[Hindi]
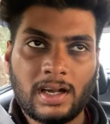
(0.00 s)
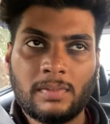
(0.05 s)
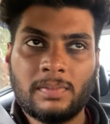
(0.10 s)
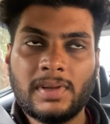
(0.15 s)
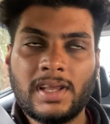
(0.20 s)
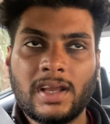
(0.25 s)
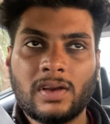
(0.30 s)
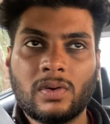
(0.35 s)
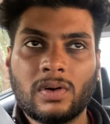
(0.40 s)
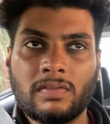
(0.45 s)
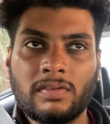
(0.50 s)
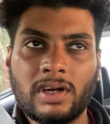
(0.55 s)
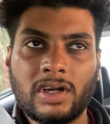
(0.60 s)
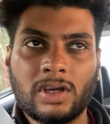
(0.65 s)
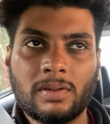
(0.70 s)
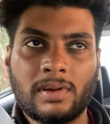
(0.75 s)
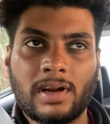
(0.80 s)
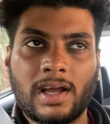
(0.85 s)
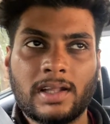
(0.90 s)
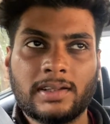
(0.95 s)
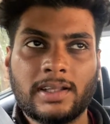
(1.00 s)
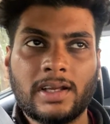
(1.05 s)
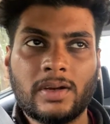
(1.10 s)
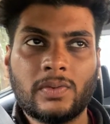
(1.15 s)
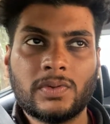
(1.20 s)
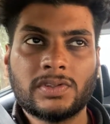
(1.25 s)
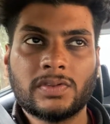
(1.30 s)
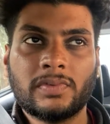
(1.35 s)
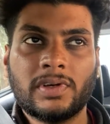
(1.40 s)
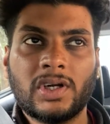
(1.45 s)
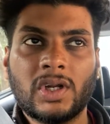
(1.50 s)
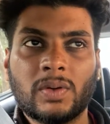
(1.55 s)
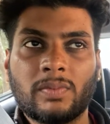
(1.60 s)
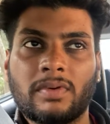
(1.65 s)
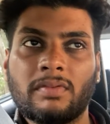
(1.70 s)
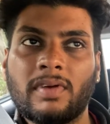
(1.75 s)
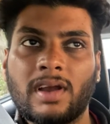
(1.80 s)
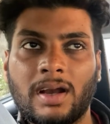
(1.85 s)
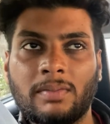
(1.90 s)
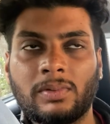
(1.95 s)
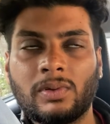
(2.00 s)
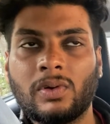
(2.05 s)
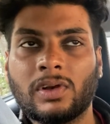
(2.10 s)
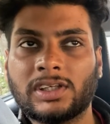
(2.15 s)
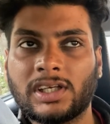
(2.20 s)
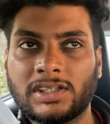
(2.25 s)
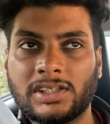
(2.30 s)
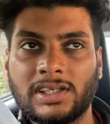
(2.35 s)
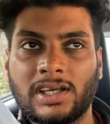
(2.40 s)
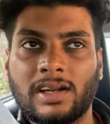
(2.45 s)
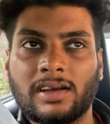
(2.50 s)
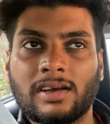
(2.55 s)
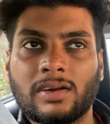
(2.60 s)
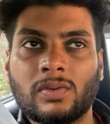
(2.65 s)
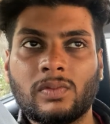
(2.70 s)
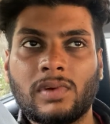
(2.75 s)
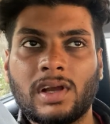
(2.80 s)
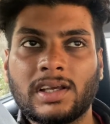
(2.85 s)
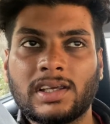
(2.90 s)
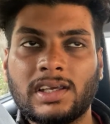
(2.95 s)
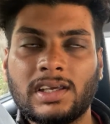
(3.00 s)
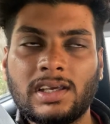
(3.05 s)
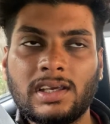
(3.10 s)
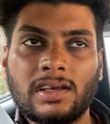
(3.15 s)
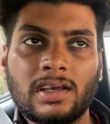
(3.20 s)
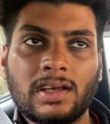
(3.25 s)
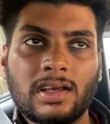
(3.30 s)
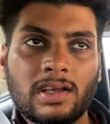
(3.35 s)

अभी एक और वीडियो बनाते हैं उस वीडियो में मैं आप लोगों के साथ शेयर करूंगा कि